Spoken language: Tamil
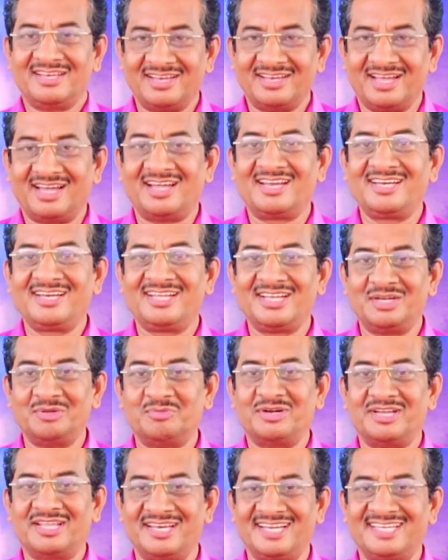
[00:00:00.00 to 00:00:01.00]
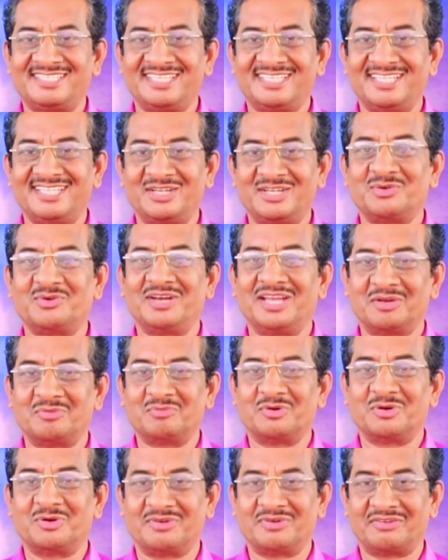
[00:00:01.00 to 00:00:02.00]
நான்கு நிமிட நற்செய்திக்கு உங்களை
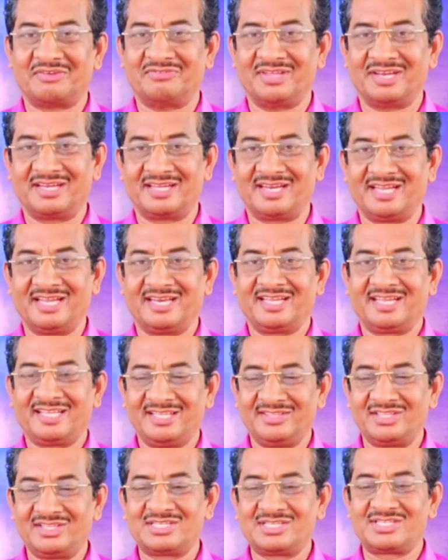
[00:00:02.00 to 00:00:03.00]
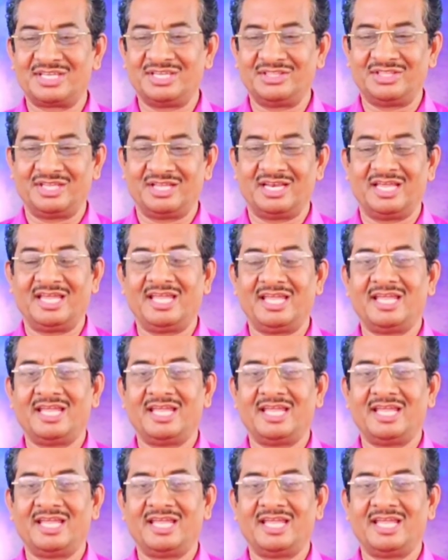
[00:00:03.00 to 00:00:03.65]
அன்போடு வரவேற்கிறேன் இந்த செய்தியிலே